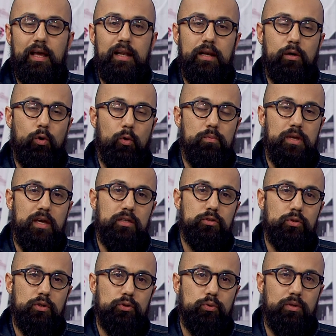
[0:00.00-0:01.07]
el
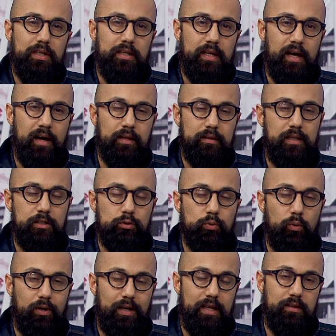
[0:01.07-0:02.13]
comienzo de su línea, de su
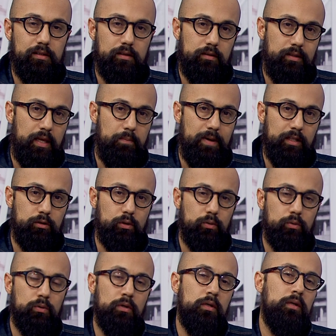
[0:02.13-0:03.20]
red de
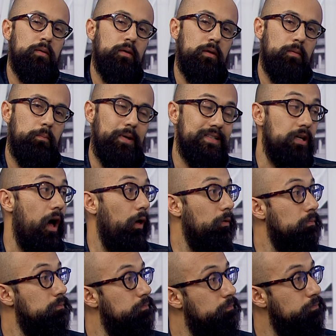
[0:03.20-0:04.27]
metro y, y,